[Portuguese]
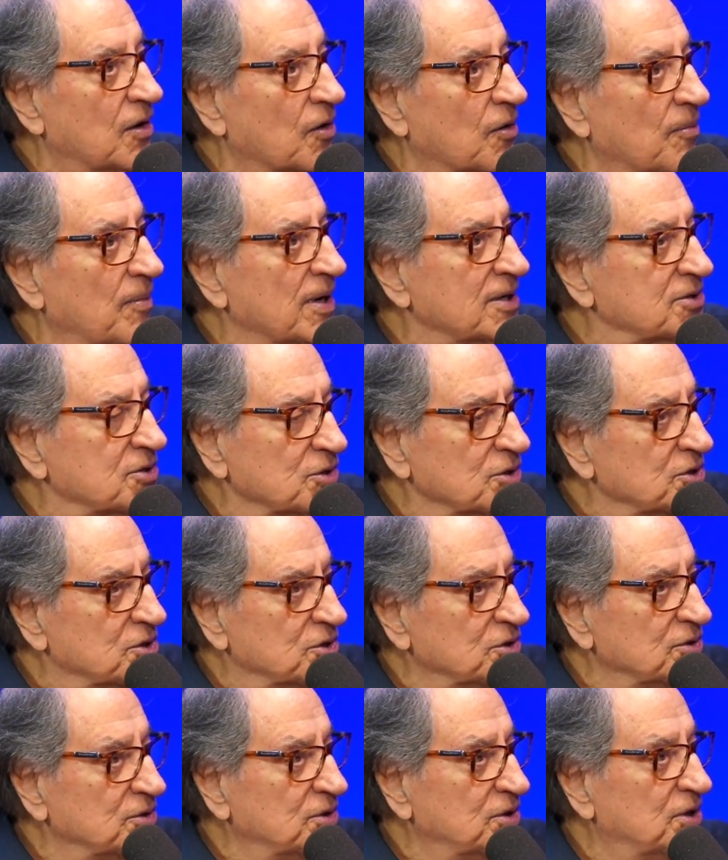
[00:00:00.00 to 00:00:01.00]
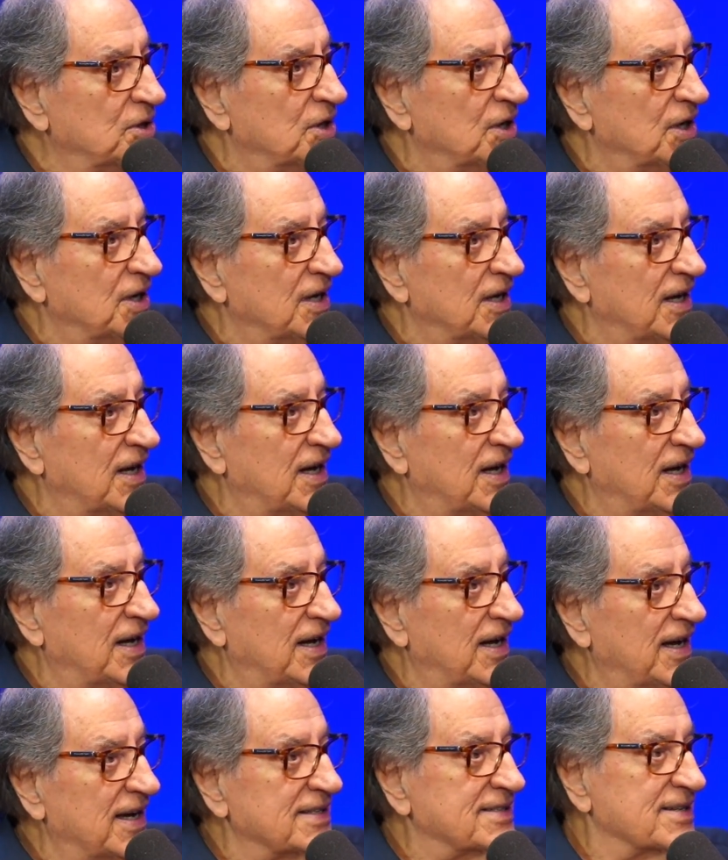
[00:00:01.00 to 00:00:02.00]
Como é que surgiu
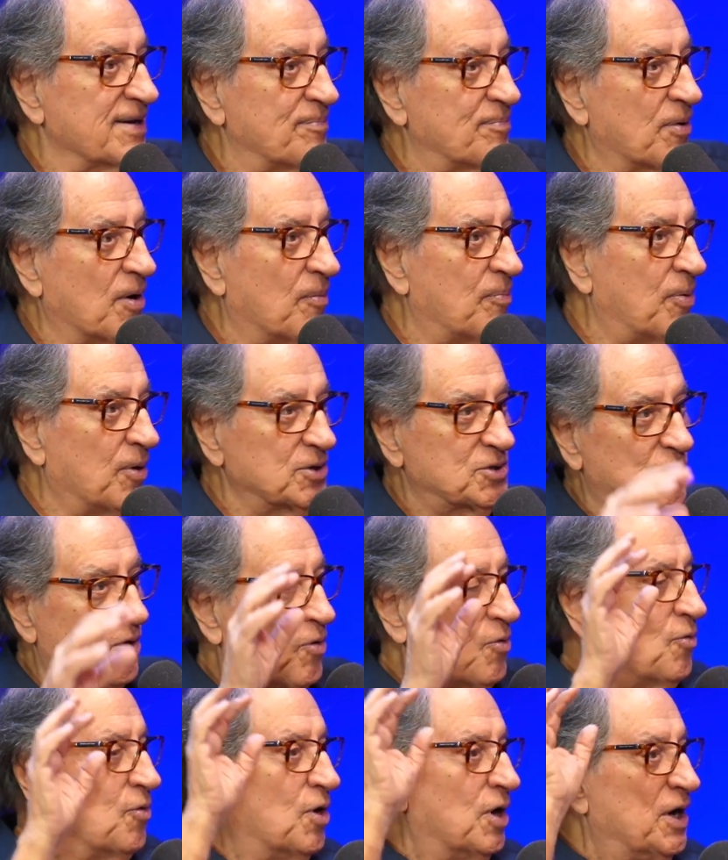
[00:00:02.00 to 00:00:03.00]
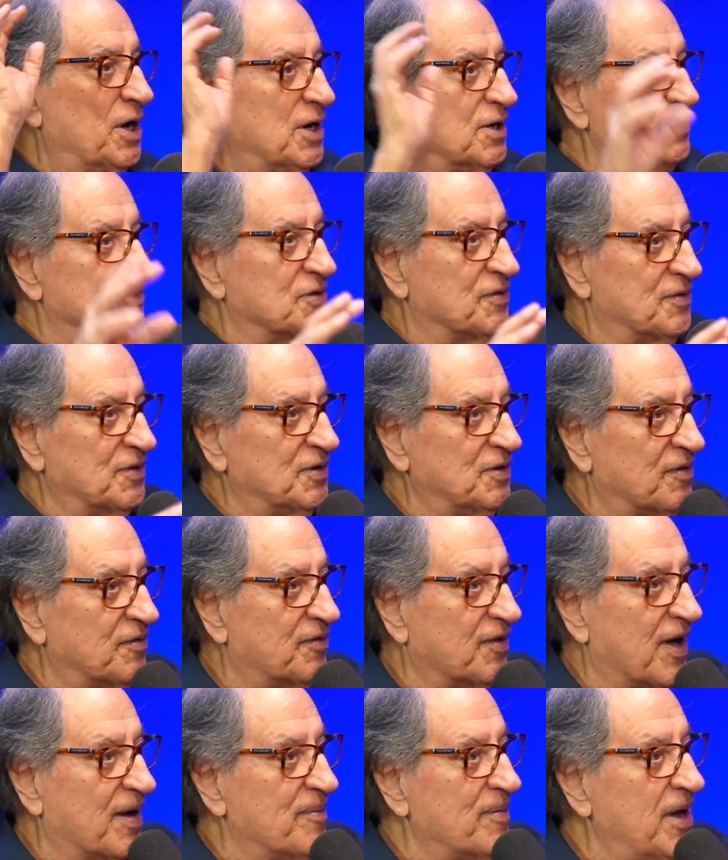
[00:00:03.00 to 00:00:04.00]
é, essa proposta? Algum olheiro te viu no
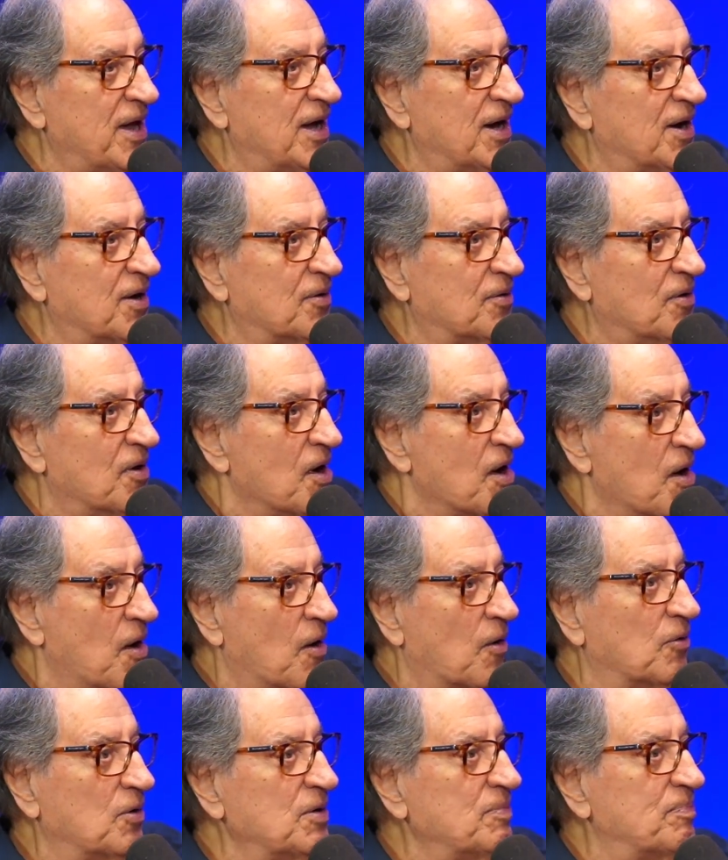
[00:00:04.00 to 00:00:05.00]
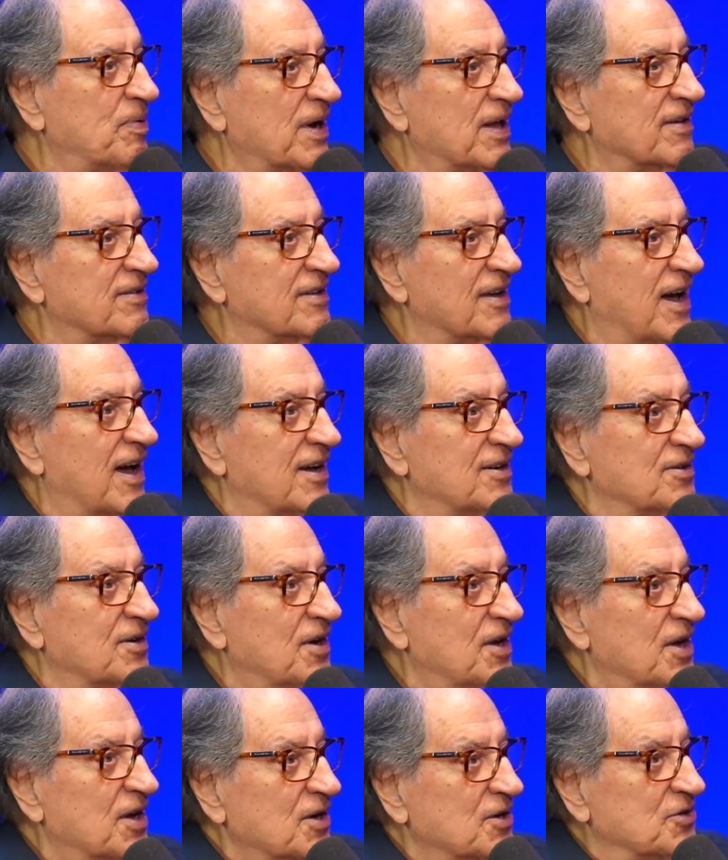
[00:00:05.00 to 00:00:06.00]
Flamengo? Algum empresário
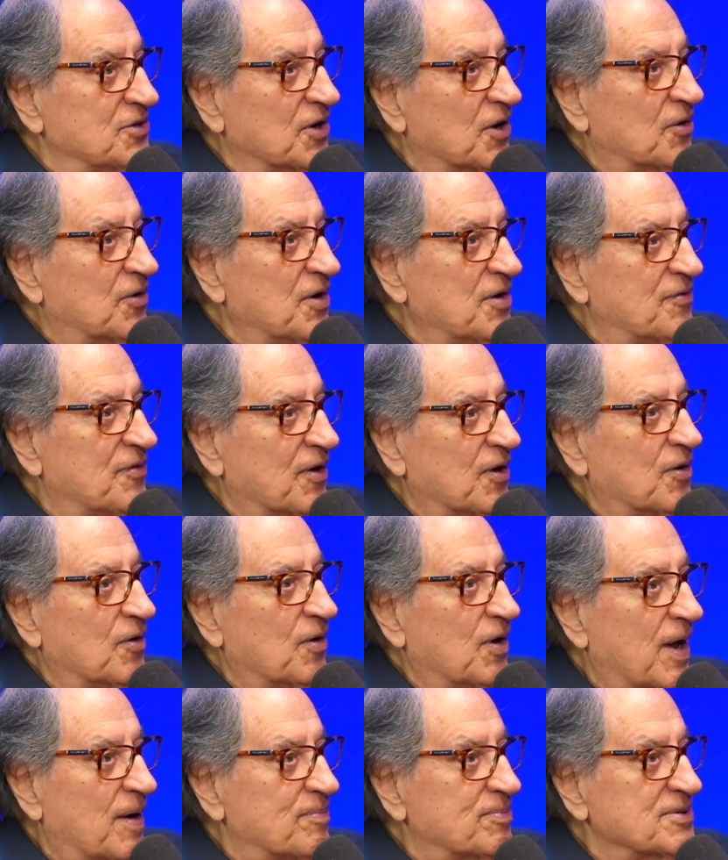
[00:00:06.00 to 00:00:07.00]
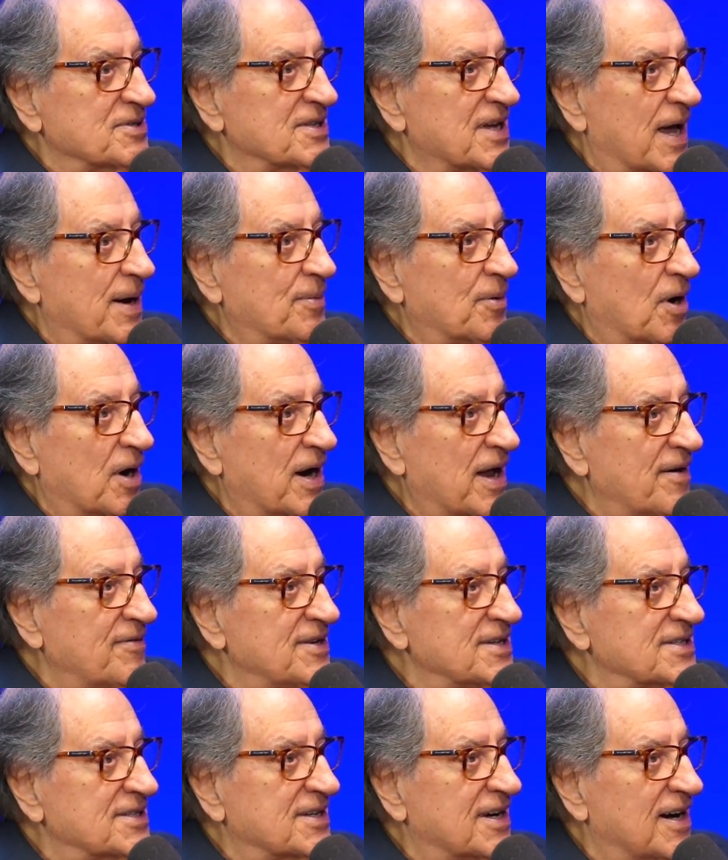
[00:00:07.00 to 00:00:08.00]
que chegou e falou lá para os árabes, olha, leva
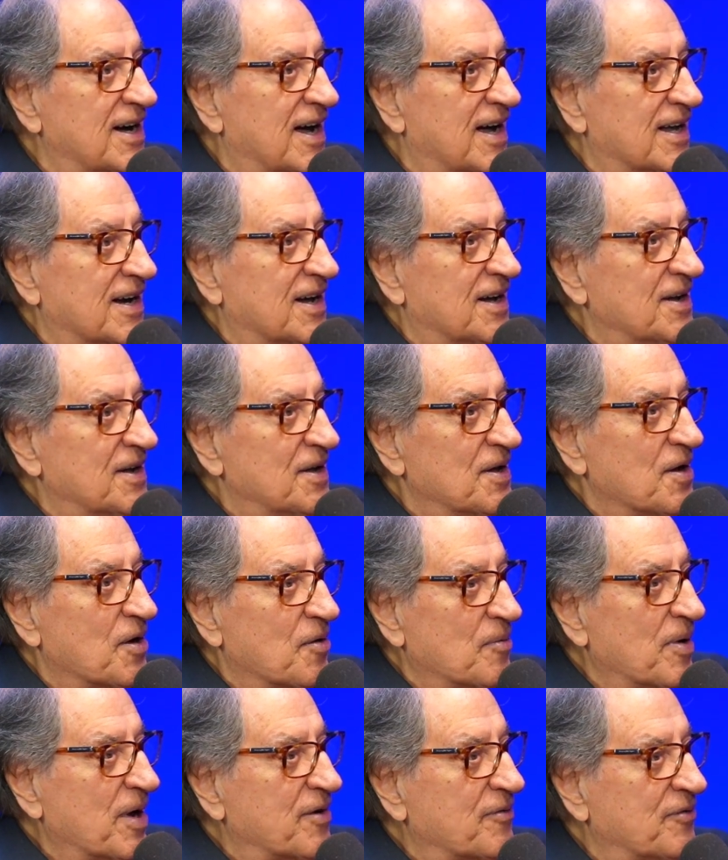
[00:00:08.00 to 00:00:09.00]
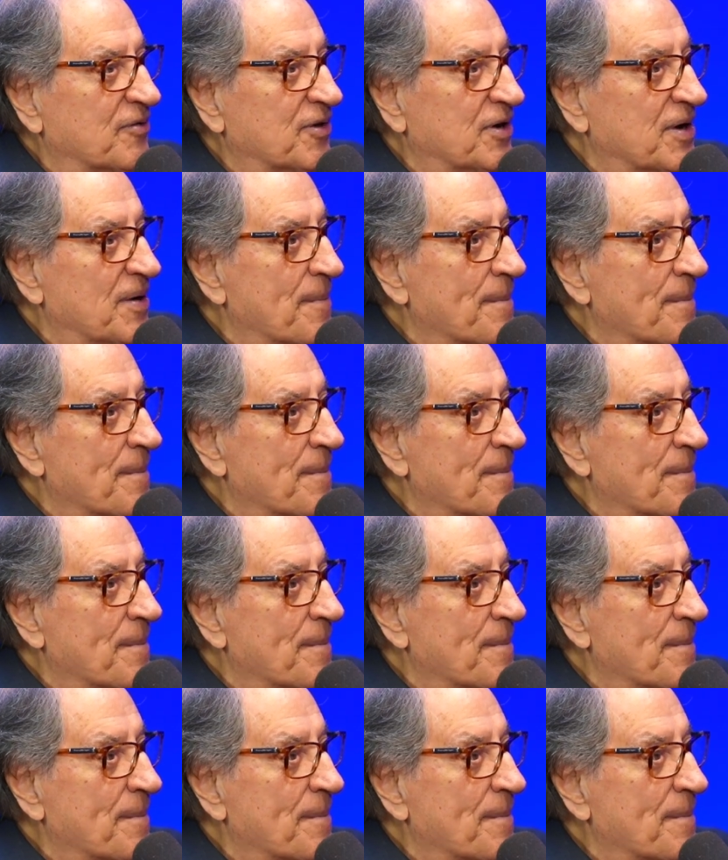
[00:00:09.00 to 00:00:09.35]
esse cara. Como é que foi?